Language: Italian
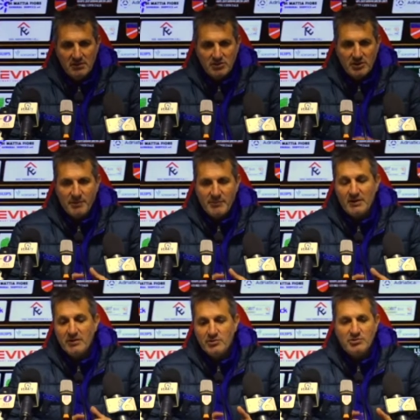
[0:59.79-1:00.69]
cioè per me
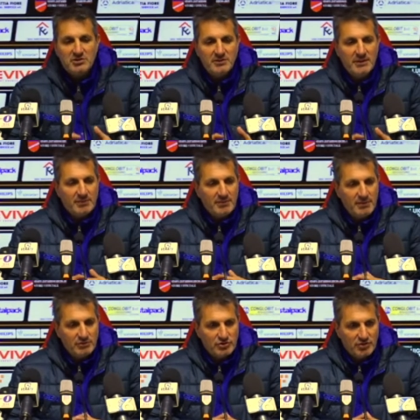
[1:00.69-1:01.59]
negli ultimi tempi
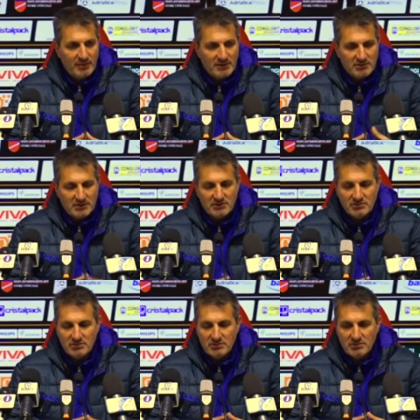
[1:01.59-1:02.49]
abbiamo giocato male
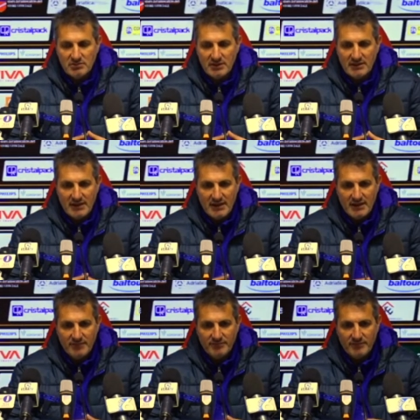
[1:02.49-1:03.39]
soltanto con, con la
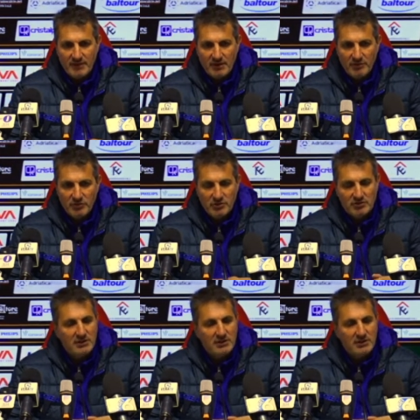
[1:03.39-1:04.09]
Ternana, come ho detto